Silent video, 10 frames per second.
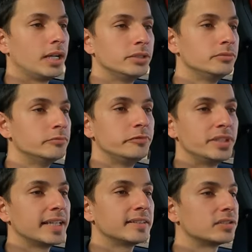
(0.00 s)
à une
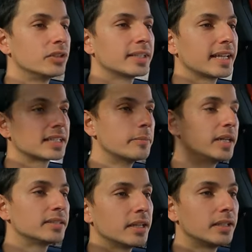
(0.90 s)
vitesse très très
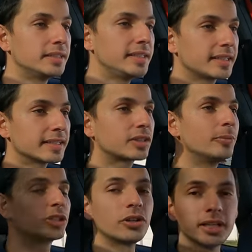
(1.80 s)
basse, à 10-15
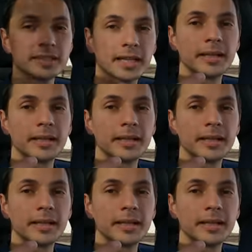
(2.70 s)
km/h, et il